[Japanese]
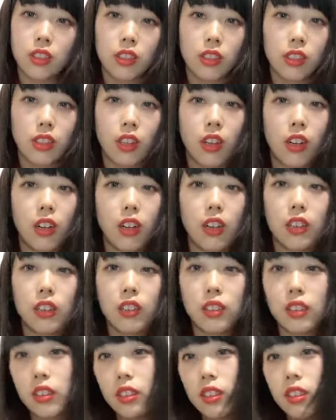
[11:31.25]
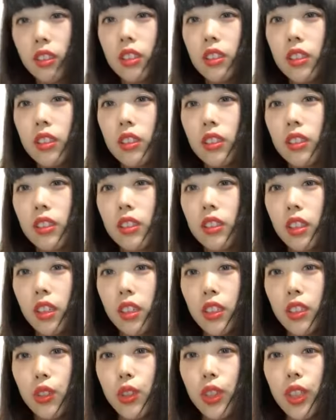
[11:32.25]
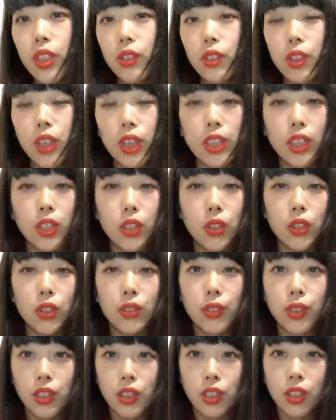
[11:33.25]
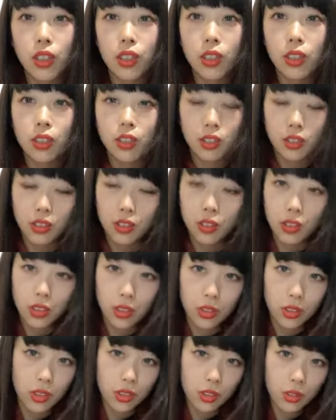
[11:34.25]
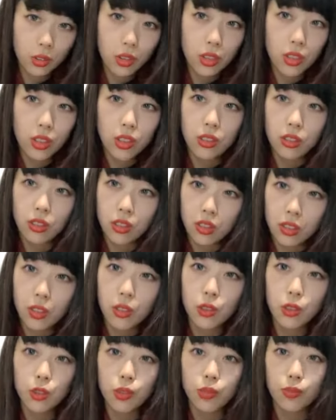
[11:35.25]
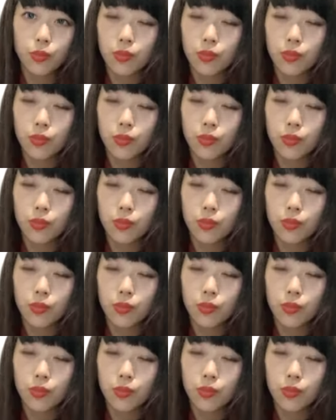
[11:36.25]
だからなんかストレートがいいよって言われたからストレートでずっと出てるんですけど、ま